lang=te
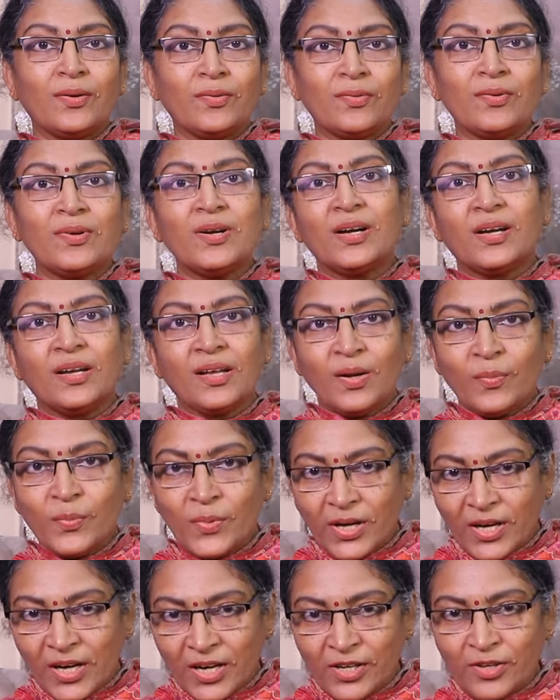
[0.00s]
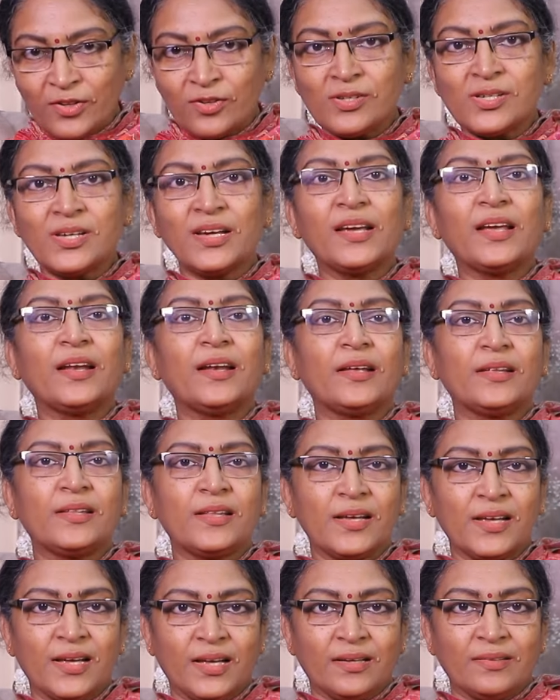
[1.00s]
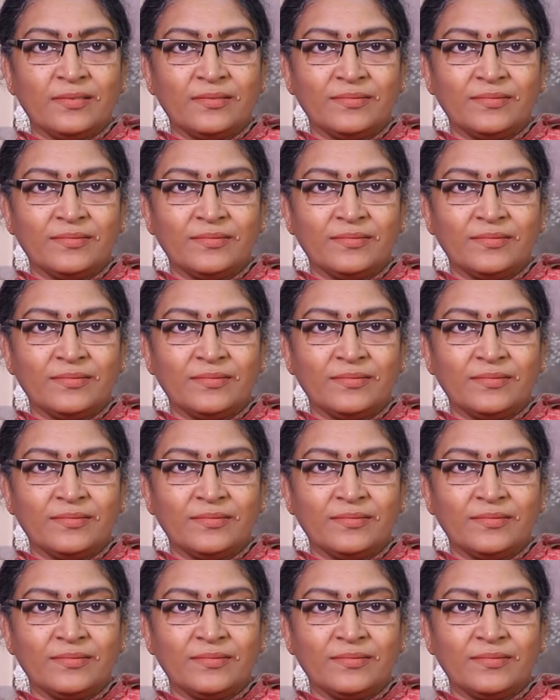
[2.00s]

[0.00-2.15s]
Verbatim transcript: అనుకున్నట్లుగా మీరు కంట్రోల్ చేయగలిగితే